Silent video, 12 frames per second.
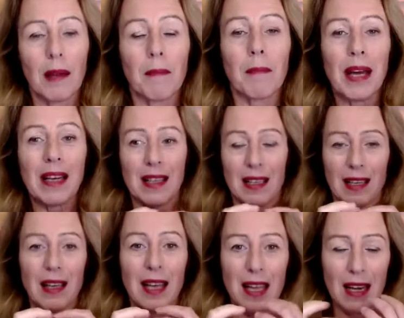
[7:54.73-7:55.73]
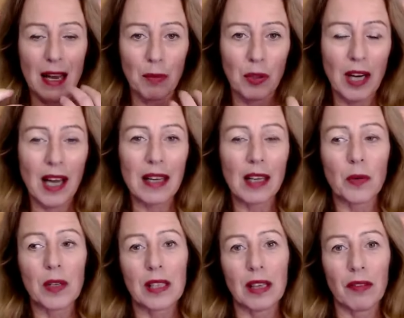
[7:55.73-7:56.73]
Per elaborare
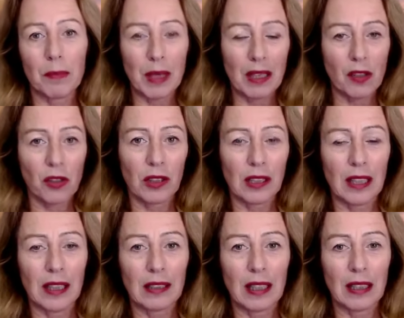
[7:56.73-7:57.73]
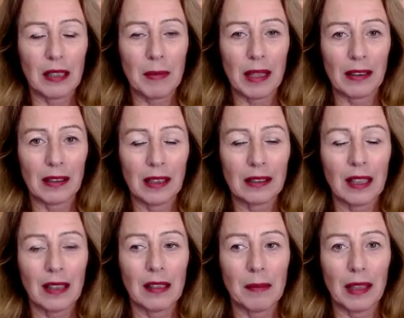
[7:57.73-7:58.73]
questa vibrazione tradime- del
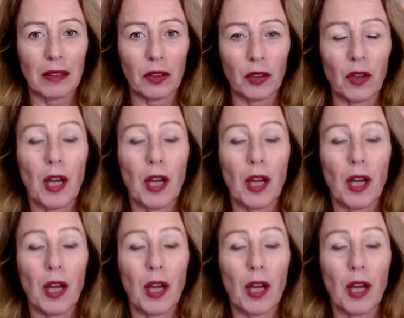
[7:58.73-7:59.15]
tradimento